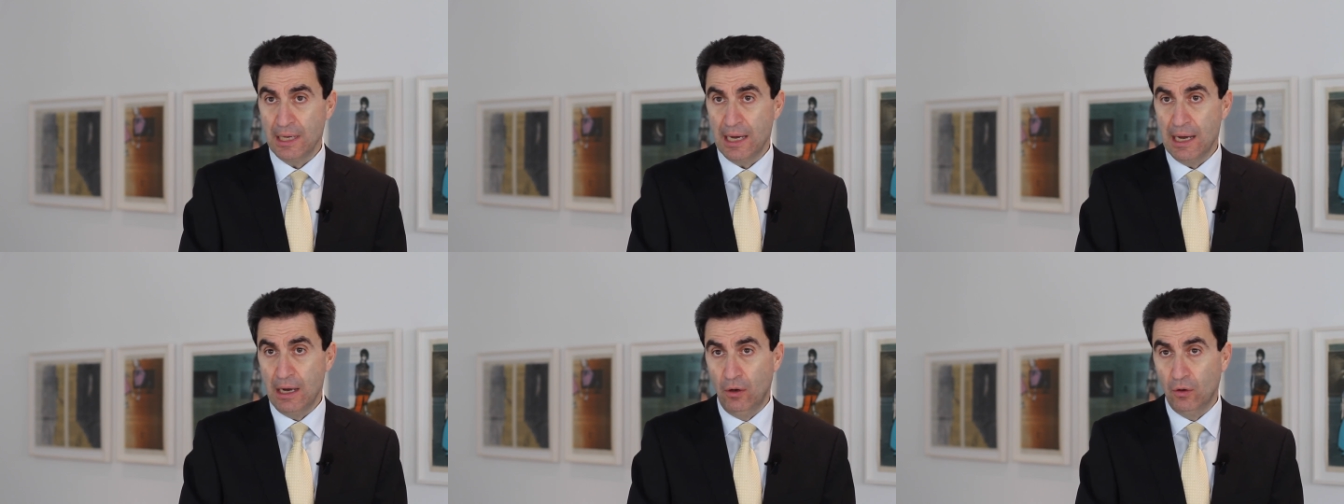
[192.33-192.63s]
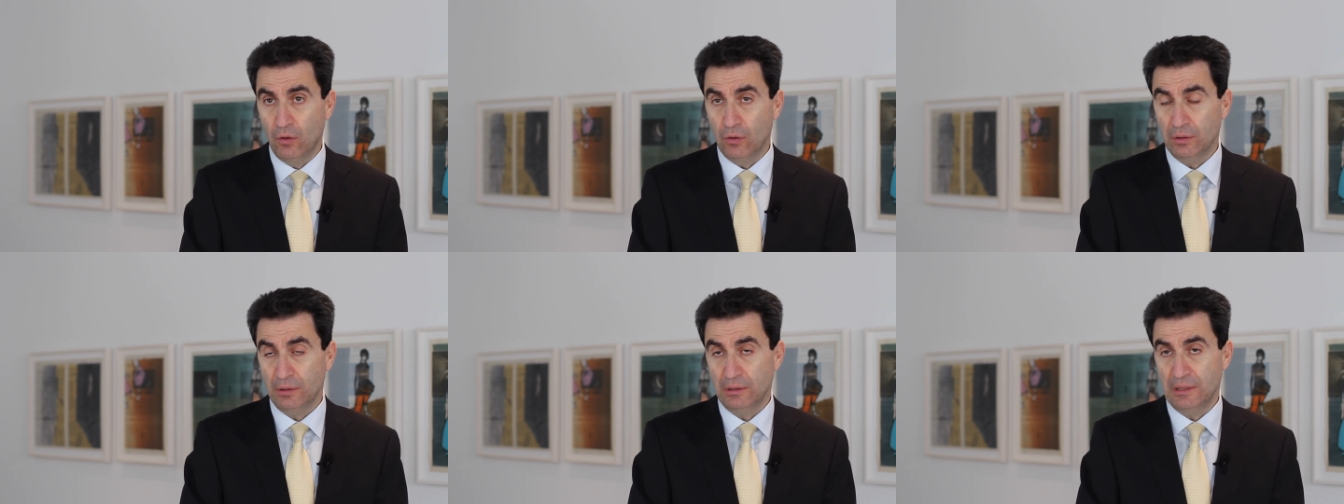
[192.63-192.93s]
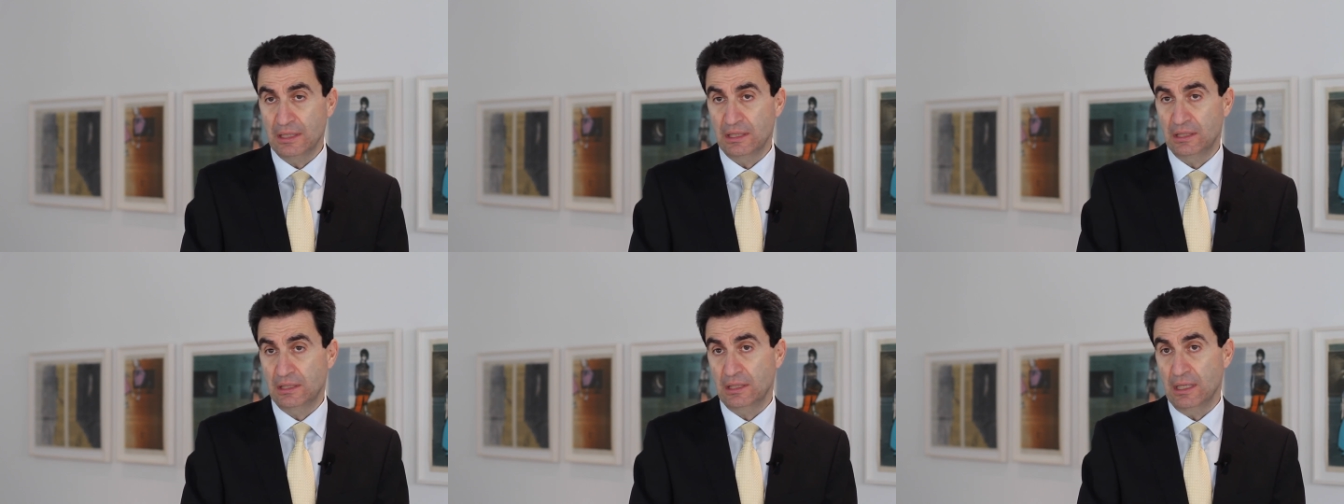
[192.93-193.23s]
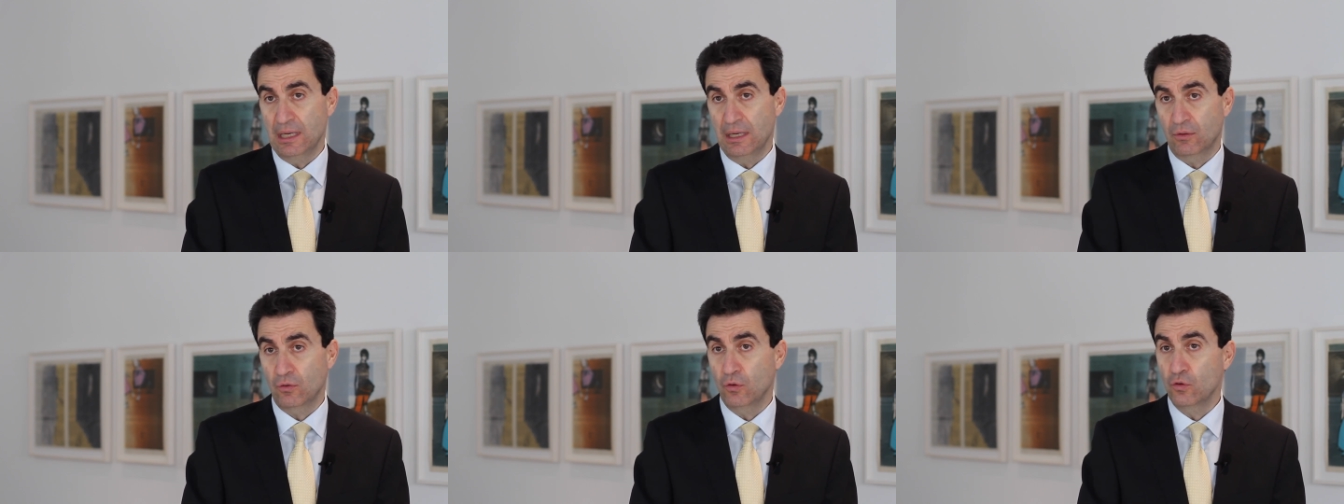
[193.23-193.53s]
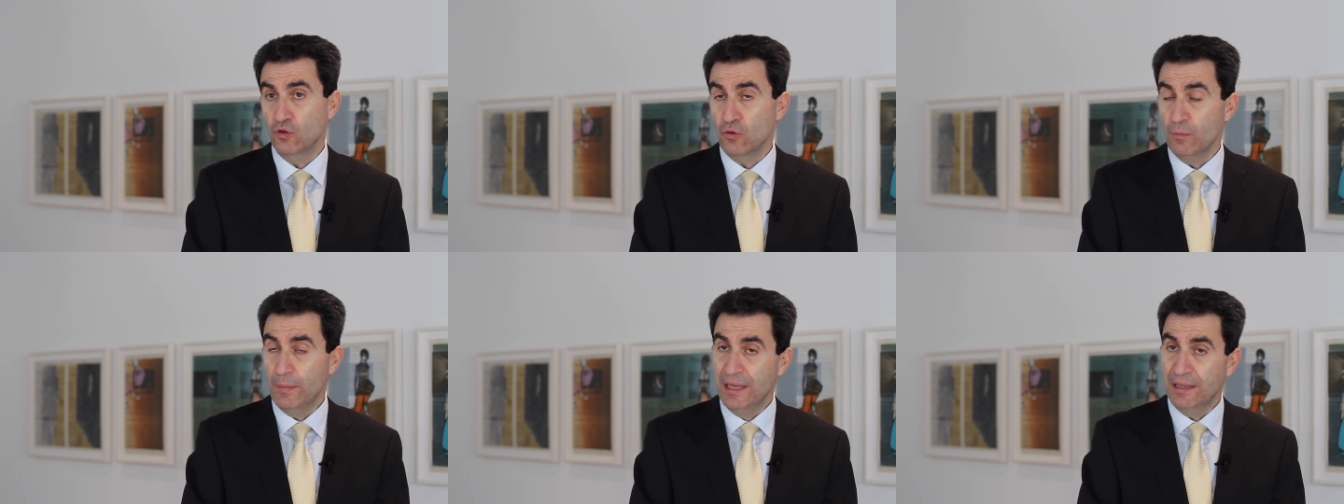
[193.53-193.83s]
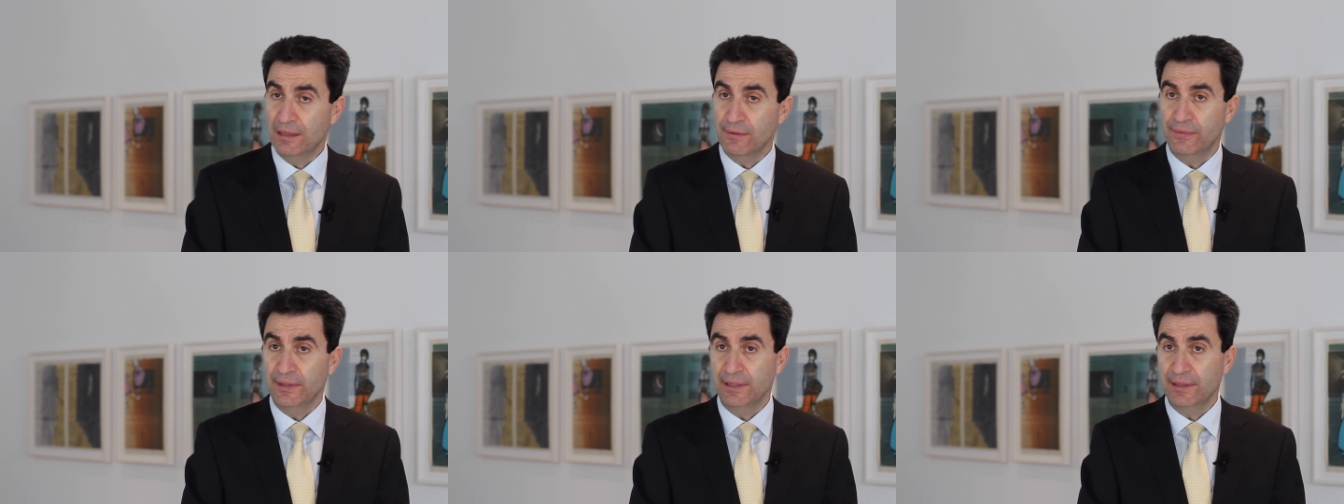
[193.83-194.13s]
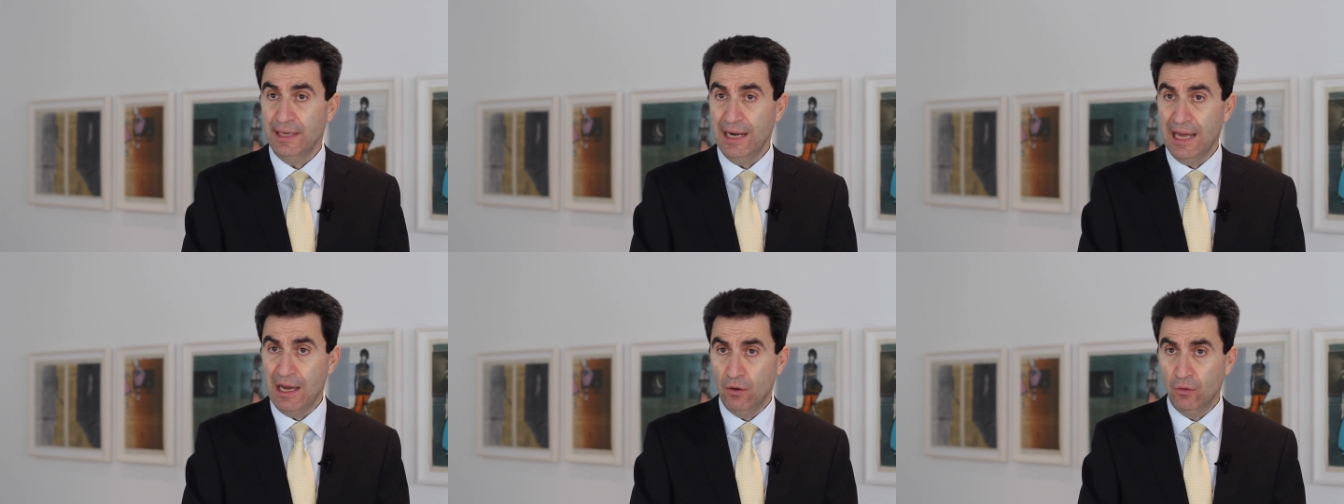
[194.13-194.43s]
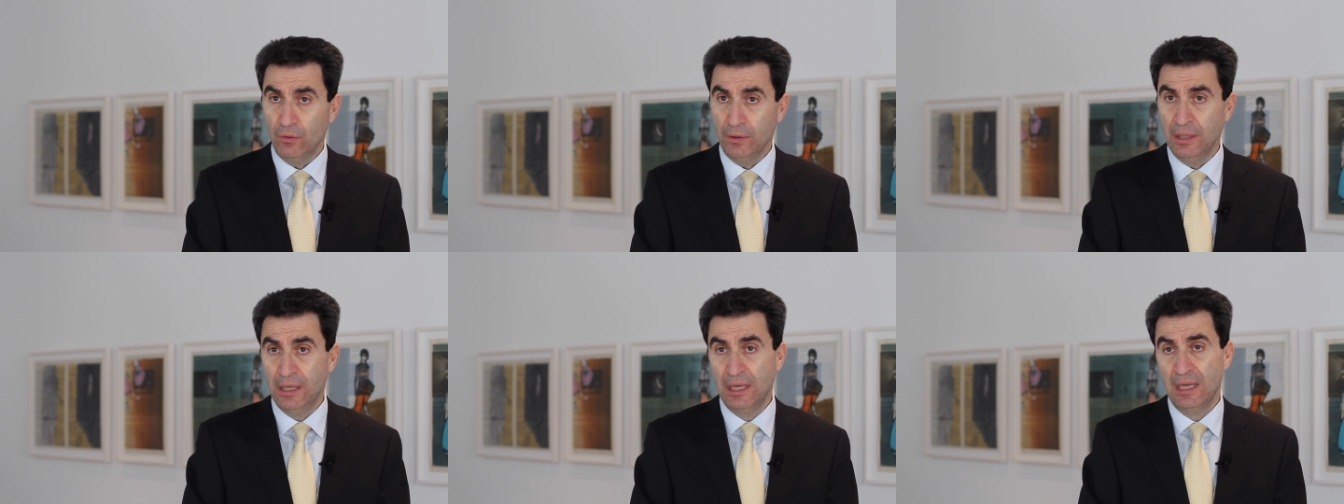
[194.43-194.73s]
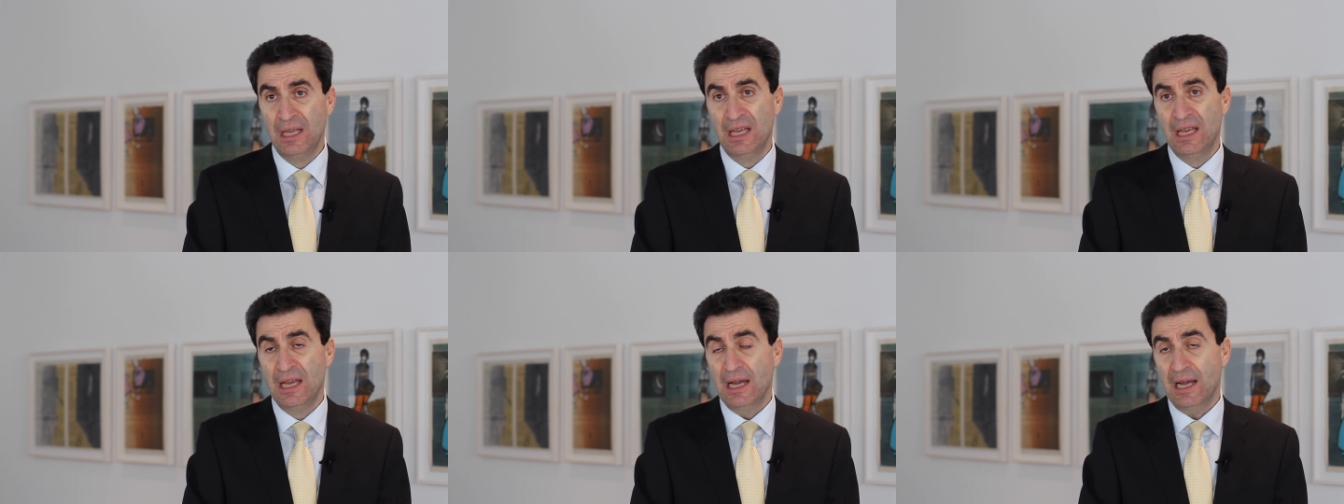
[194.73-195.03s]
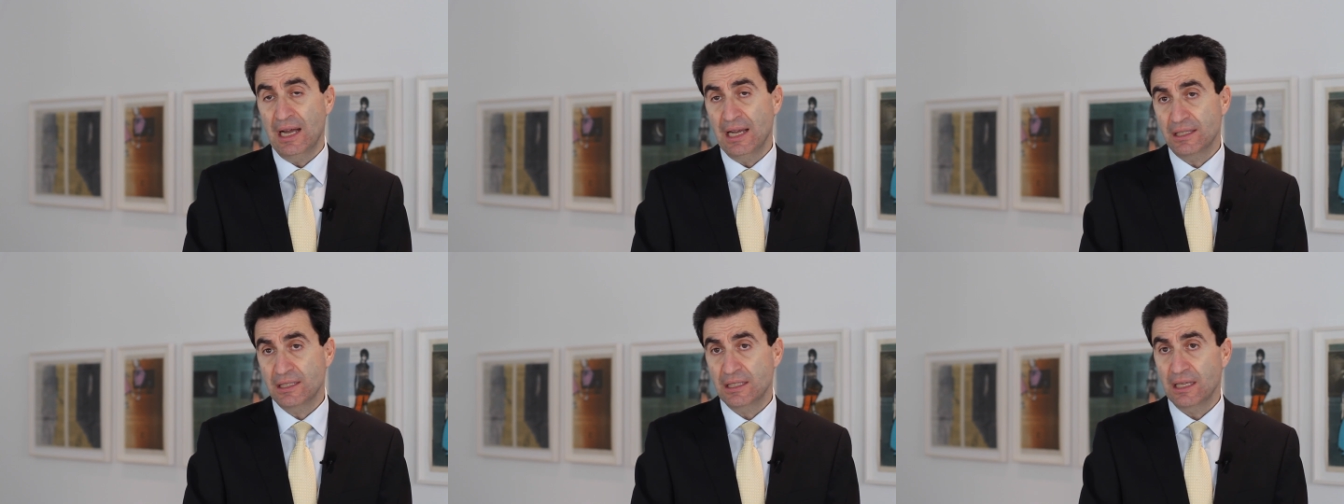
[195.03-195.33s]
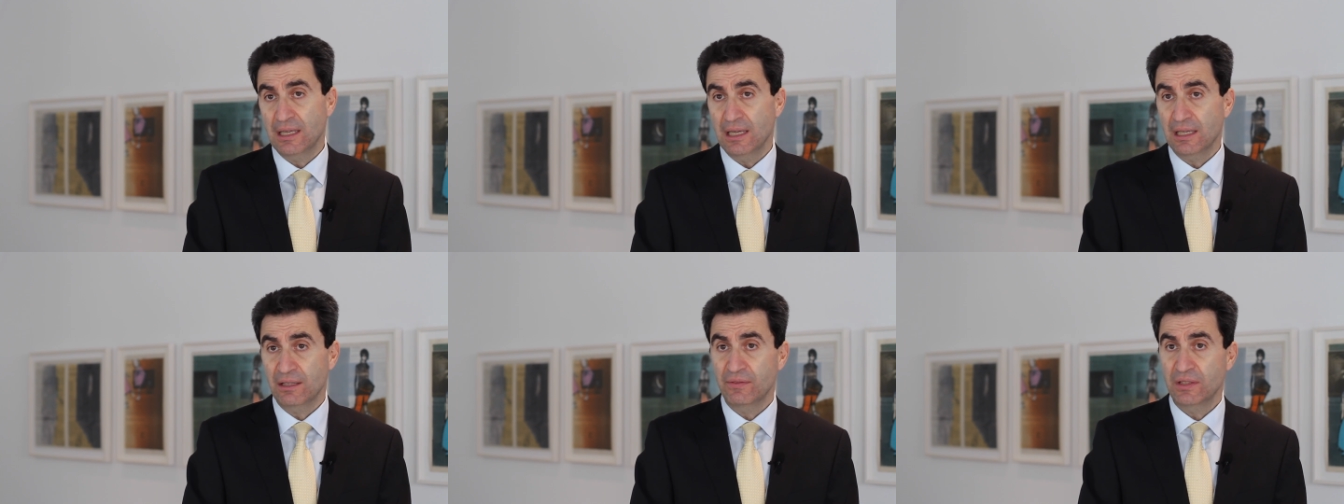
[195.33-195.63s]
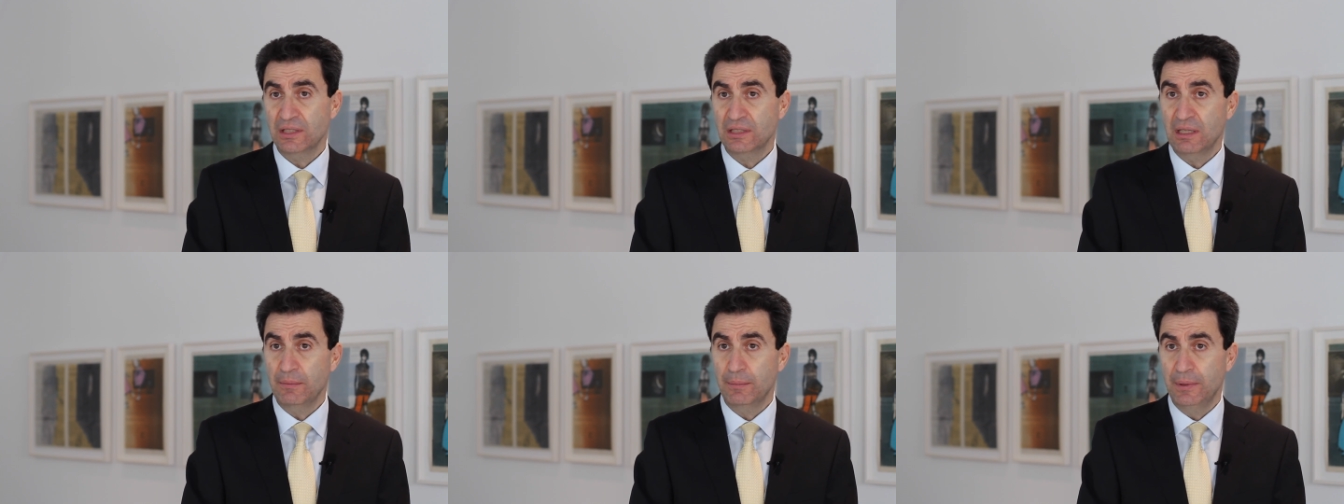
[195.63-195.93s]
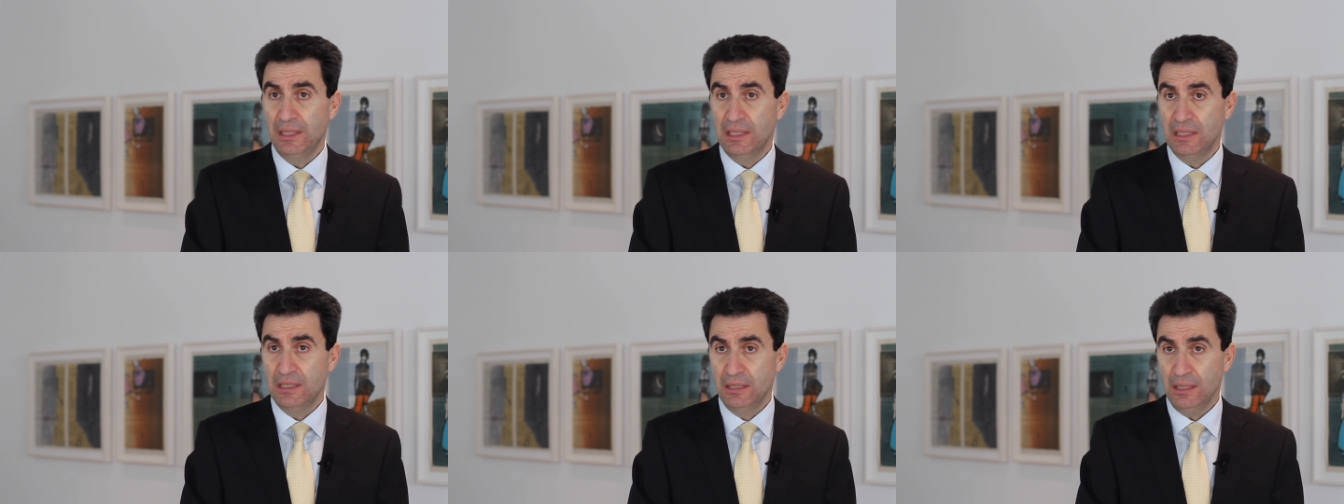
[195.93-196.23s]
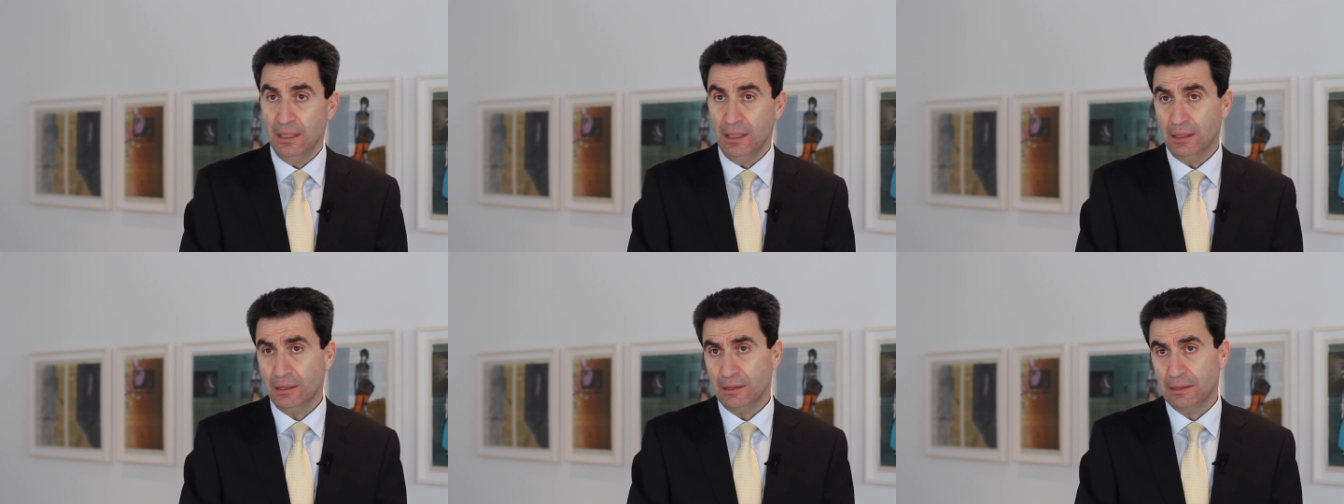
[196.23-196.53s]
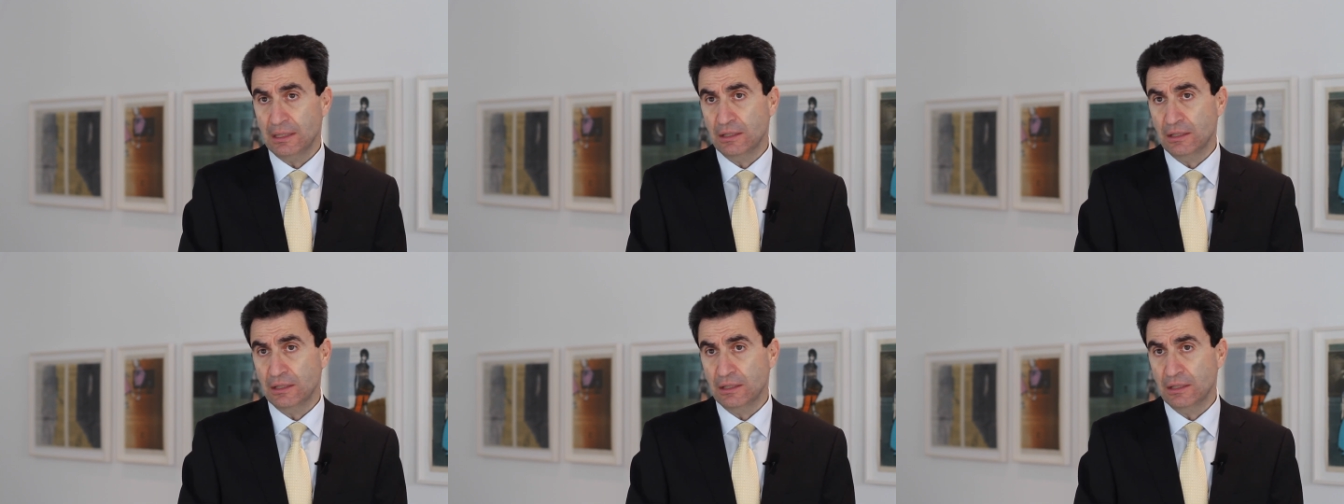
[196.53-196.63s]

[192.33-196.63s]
Auch das Konsumentenvertrauen hat sich etwas stabilisiert.